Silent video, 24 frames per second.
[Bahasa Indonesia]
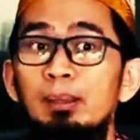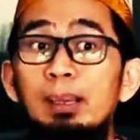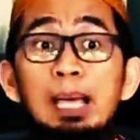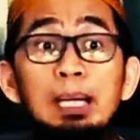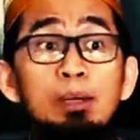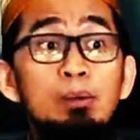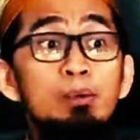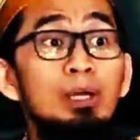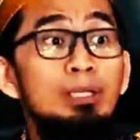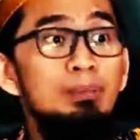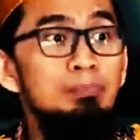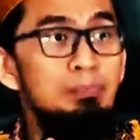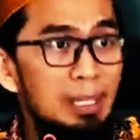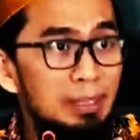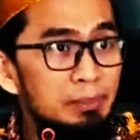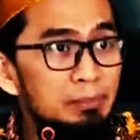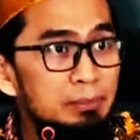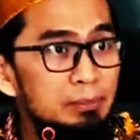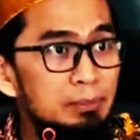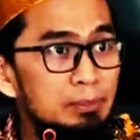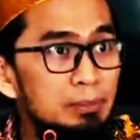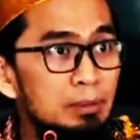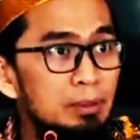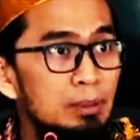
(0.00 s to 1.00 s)
Lakukan
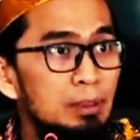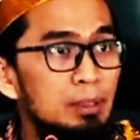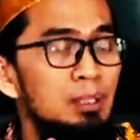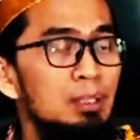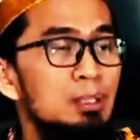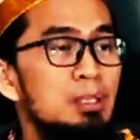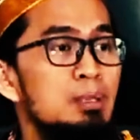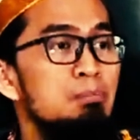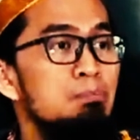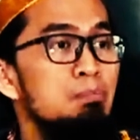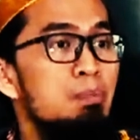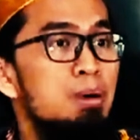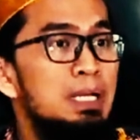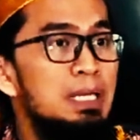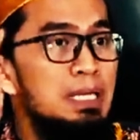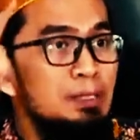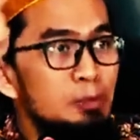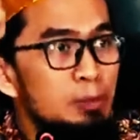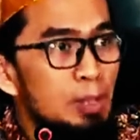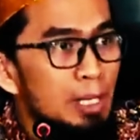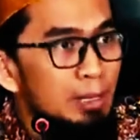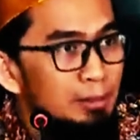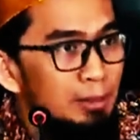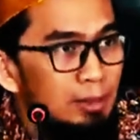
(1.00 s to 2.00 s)
banget.
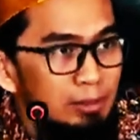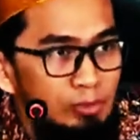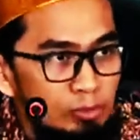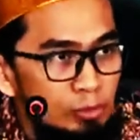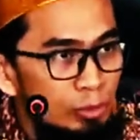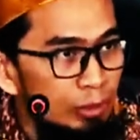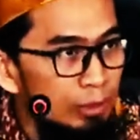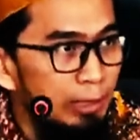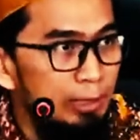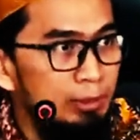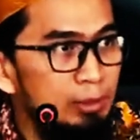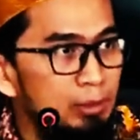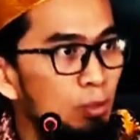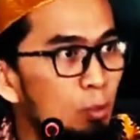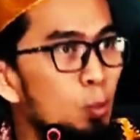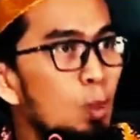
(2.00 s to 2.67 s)
Begitu Anda sholat,